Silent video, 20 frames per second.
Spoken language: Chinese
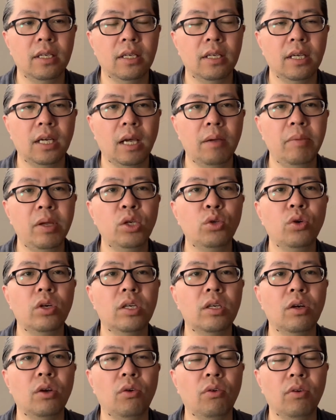还没说
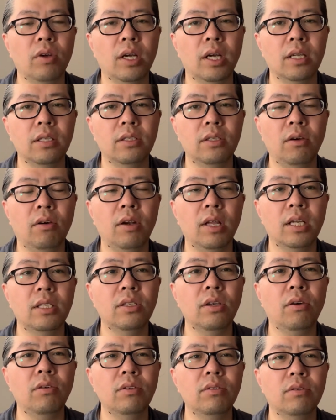是龙啊，蛟类
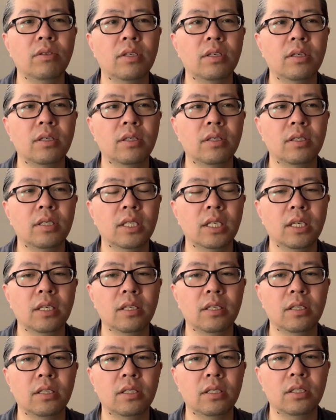蛟就是这
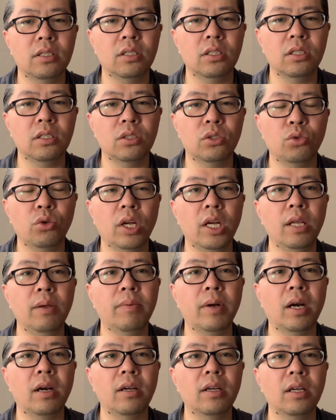个水里
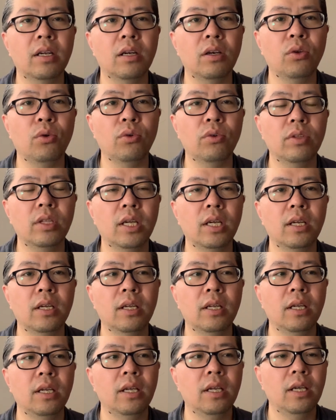边的这个龙的
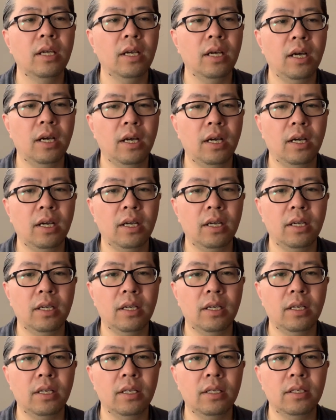啊，
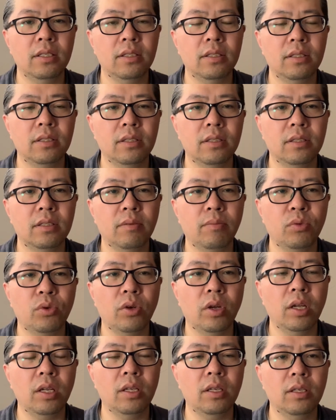怎么
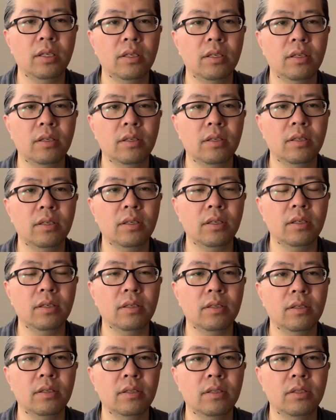说？呃，
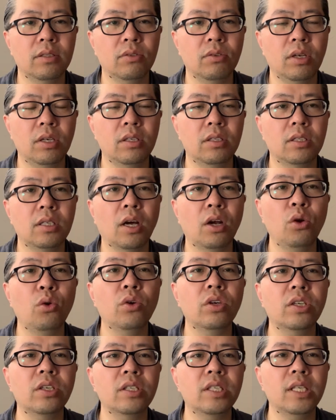算是成
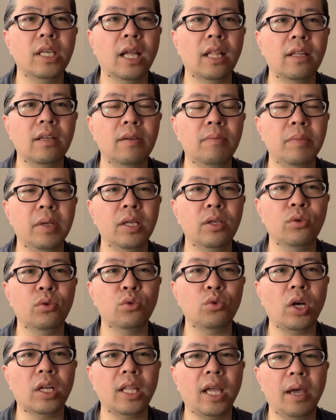龙之前的这么一种
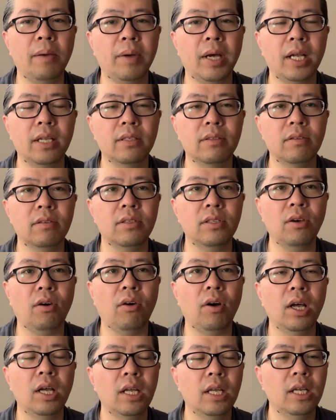状态吧，叫蛟。
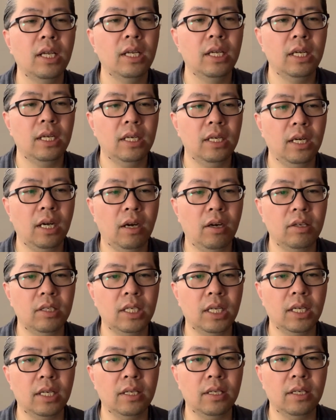然后
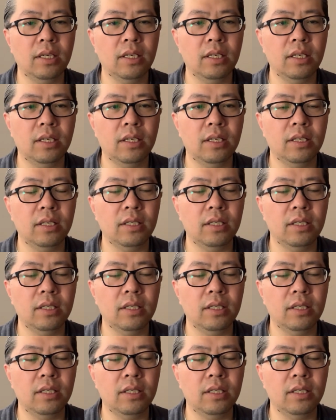这个